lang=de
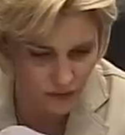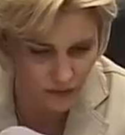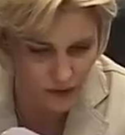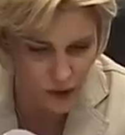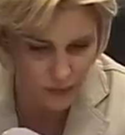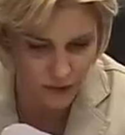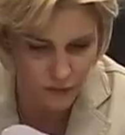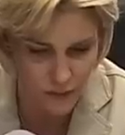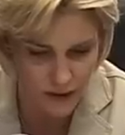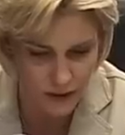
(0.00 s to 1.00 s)
Wie viel springt
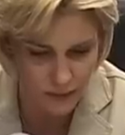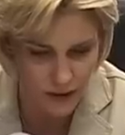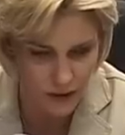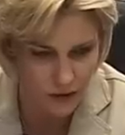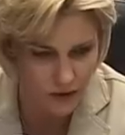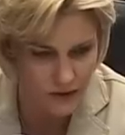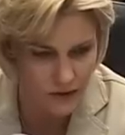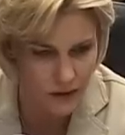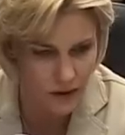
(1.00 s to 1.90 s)
für mich dabei raus?